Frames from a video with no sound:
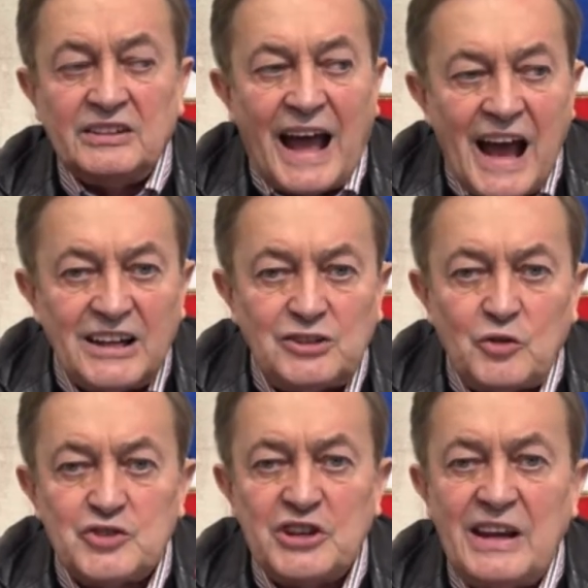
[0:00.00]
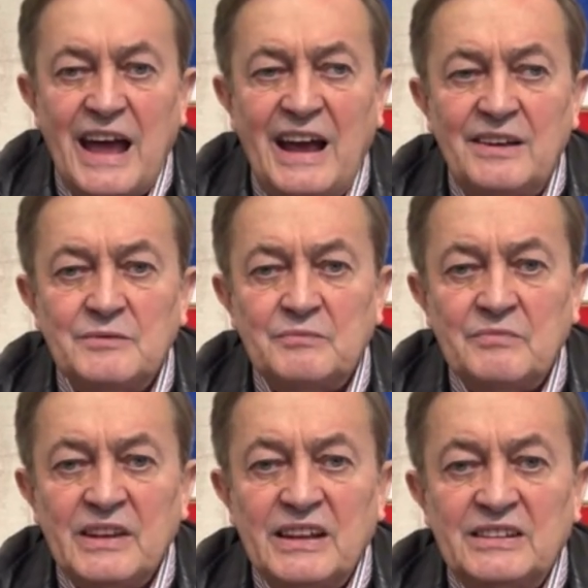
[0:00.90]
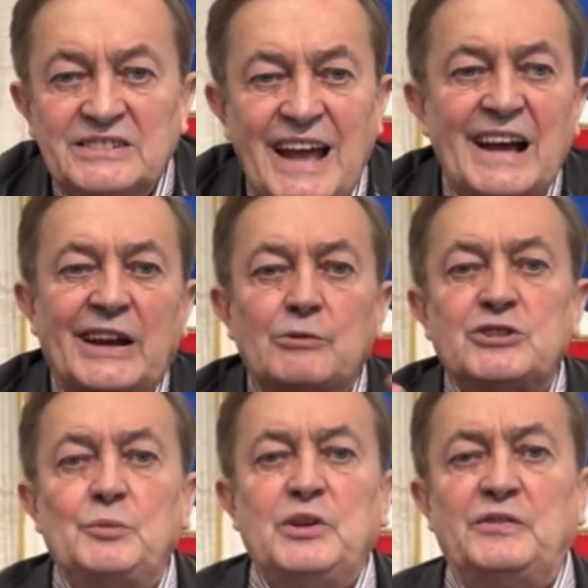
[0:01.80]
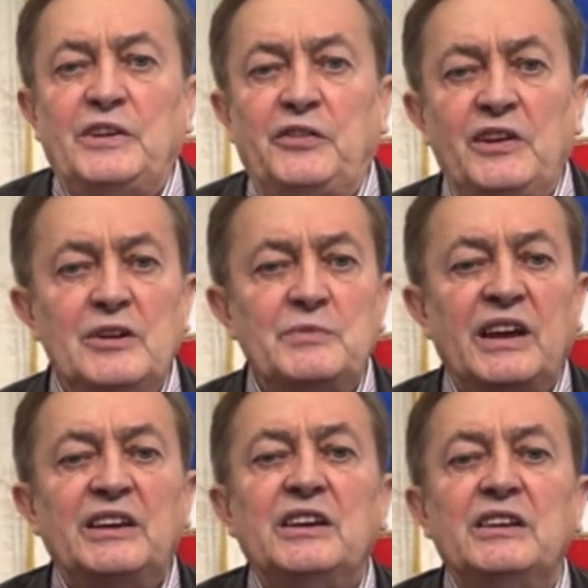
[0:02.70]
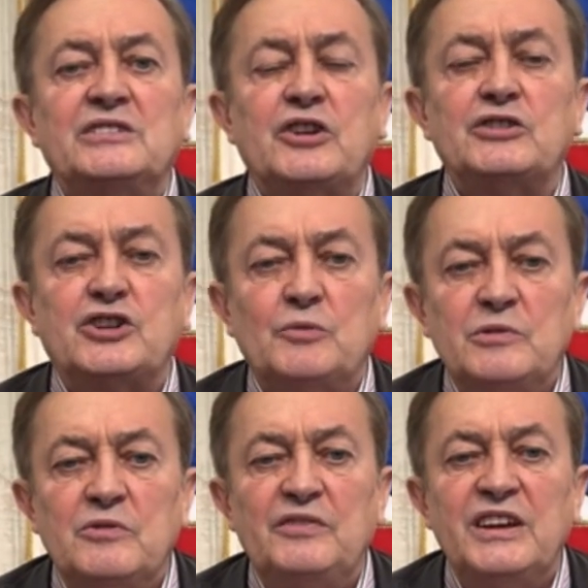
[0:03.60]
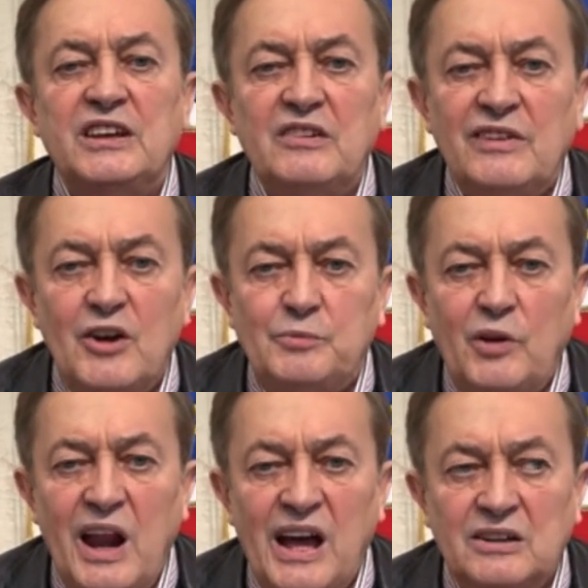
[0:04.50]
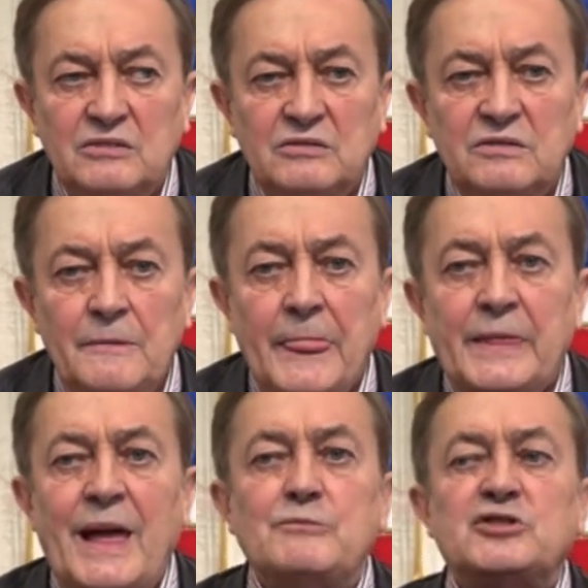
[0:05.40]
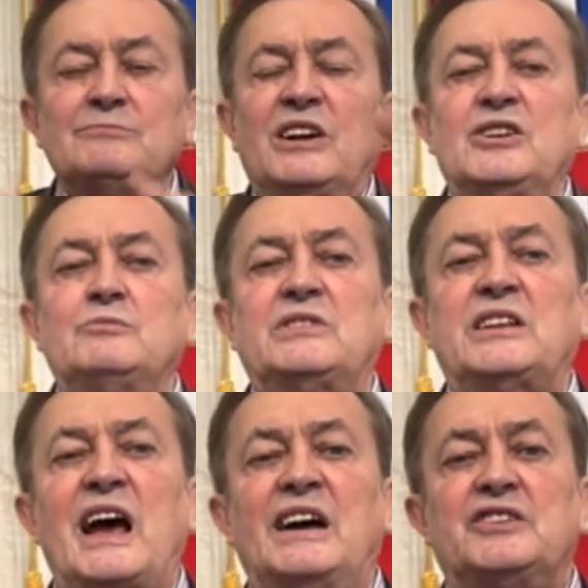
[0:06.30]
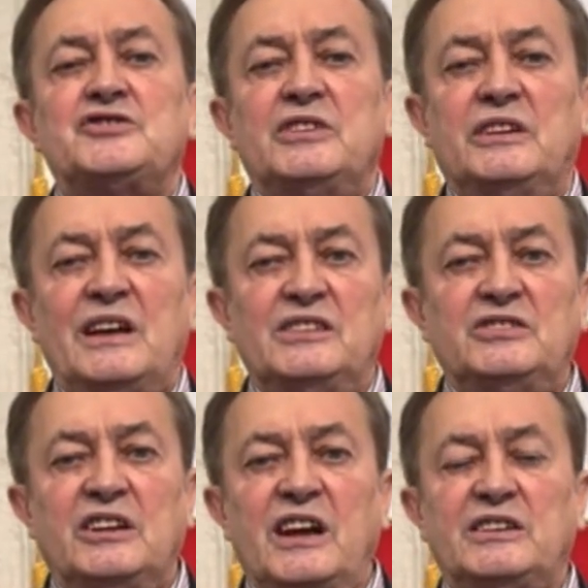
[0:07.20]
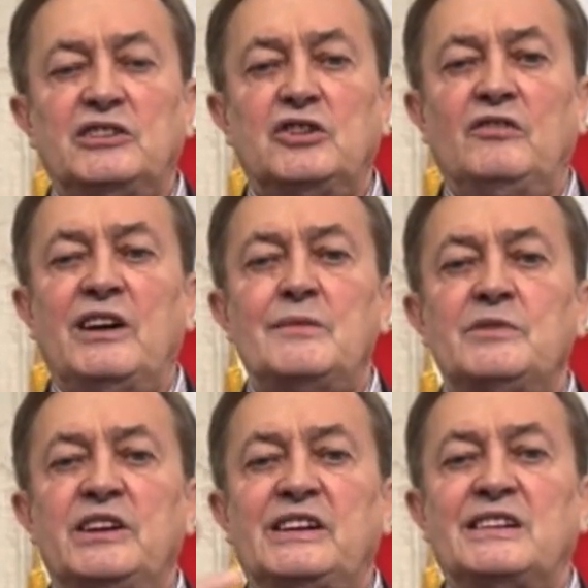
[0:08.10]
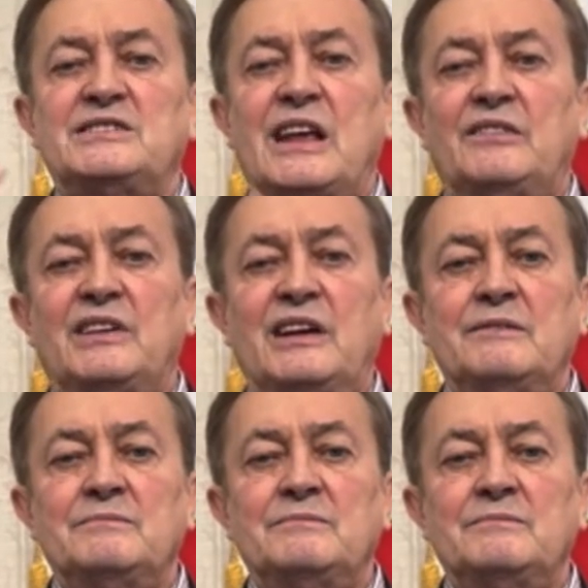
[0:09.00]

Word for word: aktorzyna zagrał sobie we filmie i co zrobił? Wykiwał Polaków. Tamci mają tarcze antyrakietowe, Ameryka stawia.